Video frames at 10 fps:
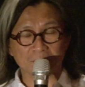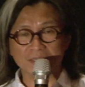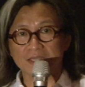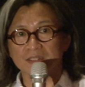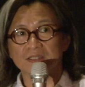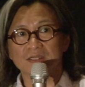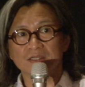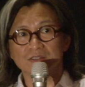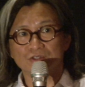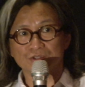匪片，
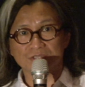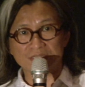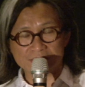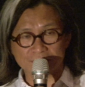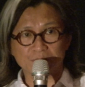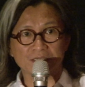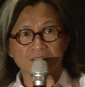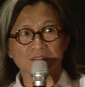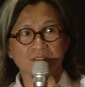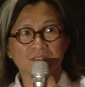就是类型片。
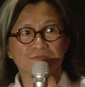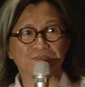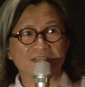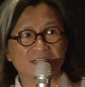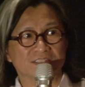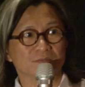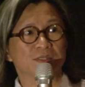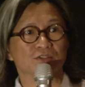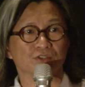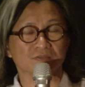那非类型
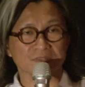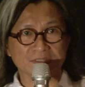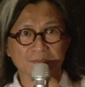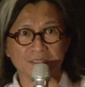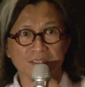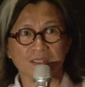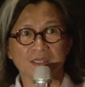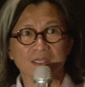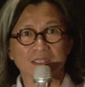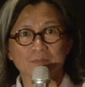片就是文艺片。
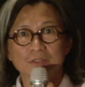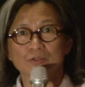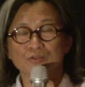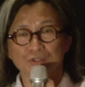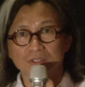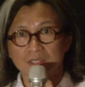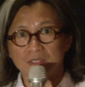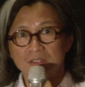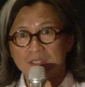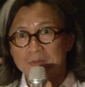他们都觉
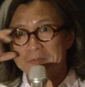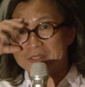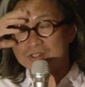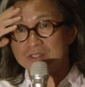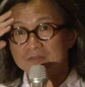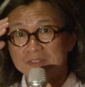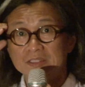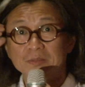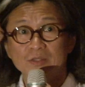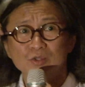得《甜蜜蜜》是一个
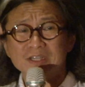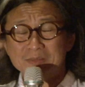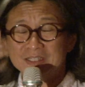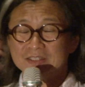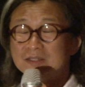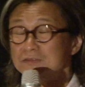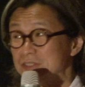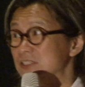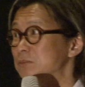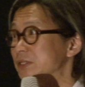文艺片，对他们来讲，他们
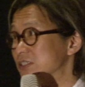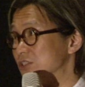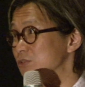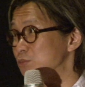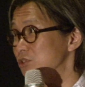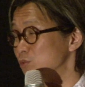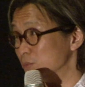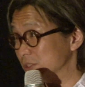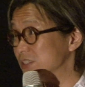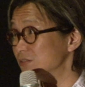文艺片其实不是我
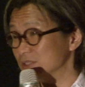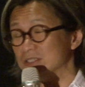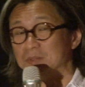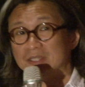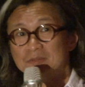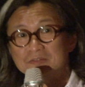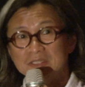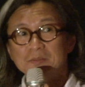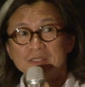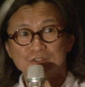们叫文艺片，他们
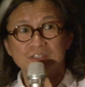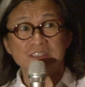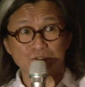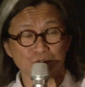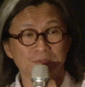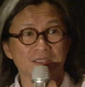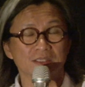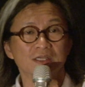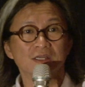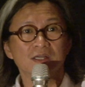文艺片就是艺术
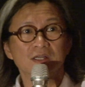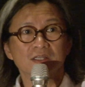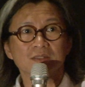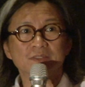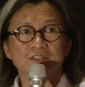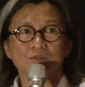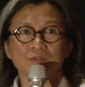片。那么其